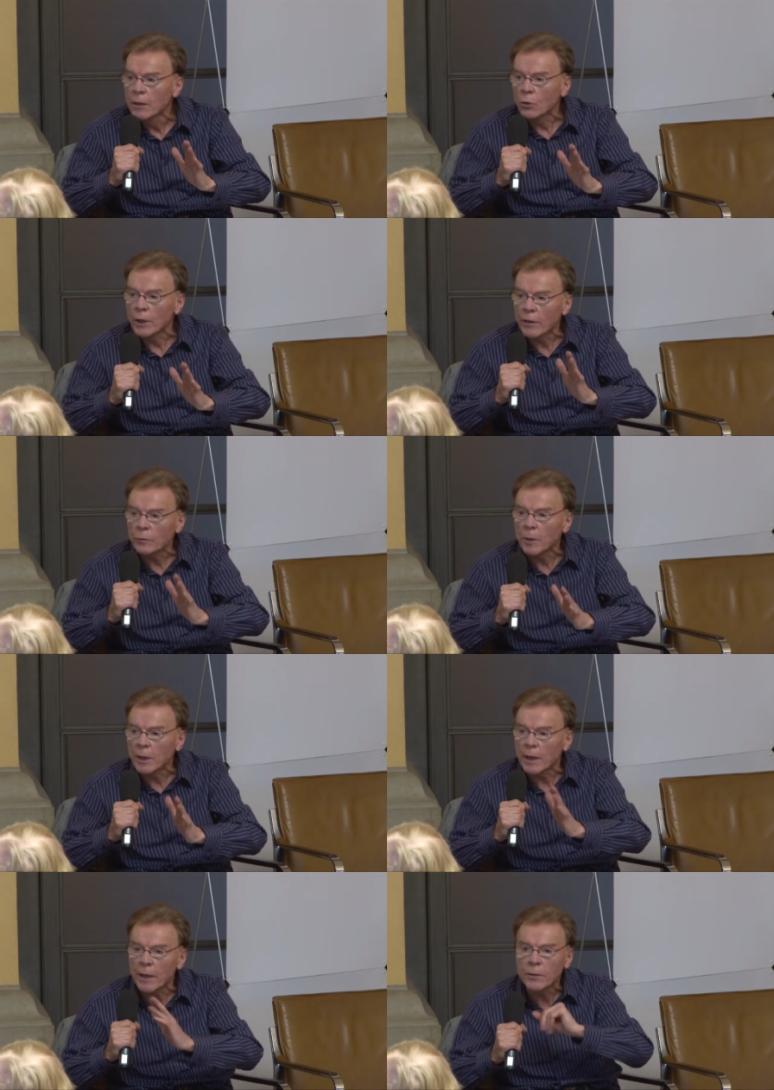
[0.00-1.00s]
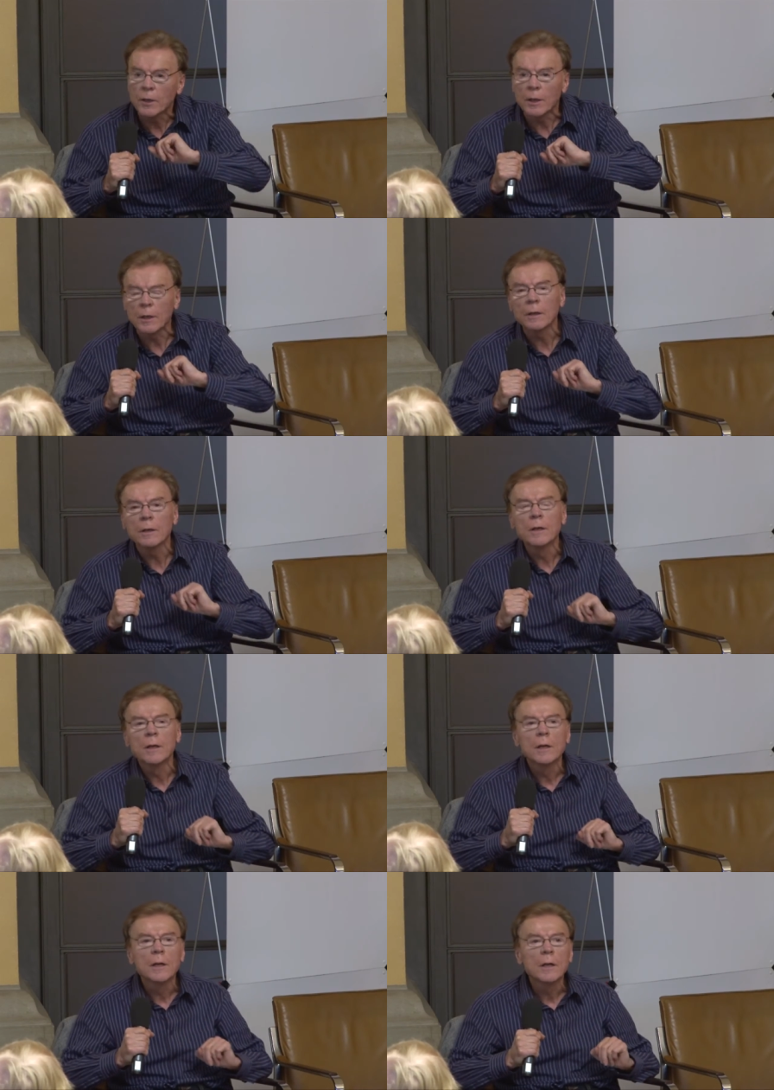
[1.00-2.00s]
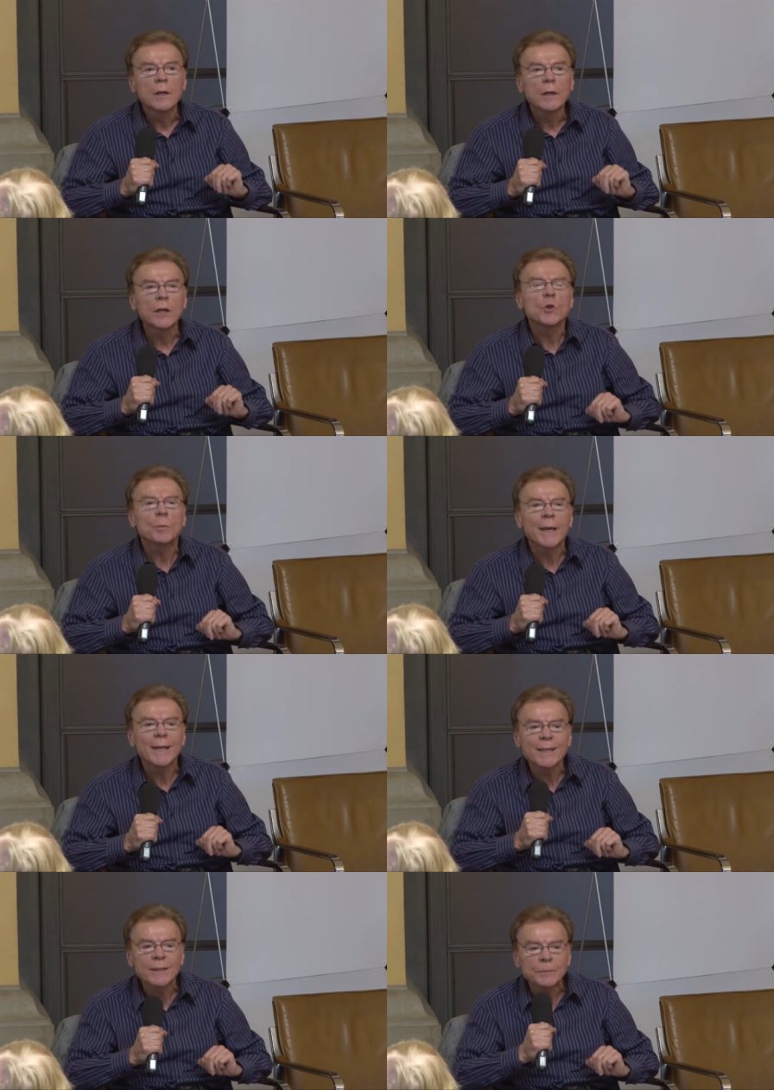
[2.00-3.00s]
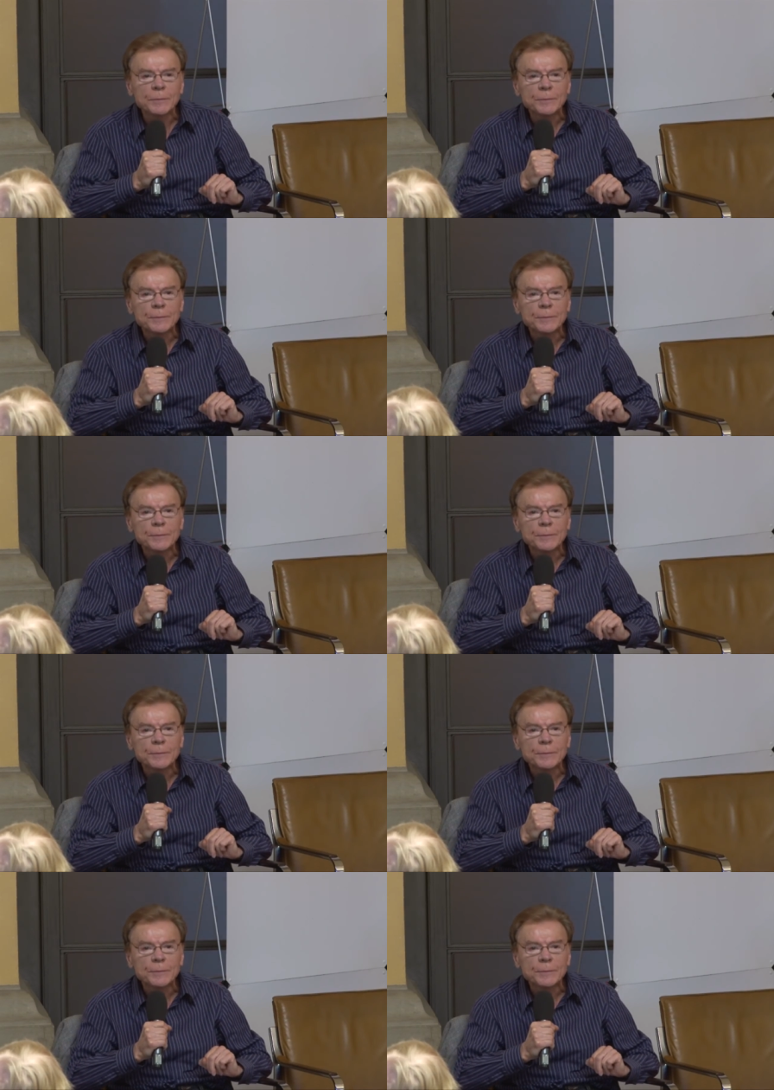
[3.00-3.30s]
und SPD-SED-Gesprächen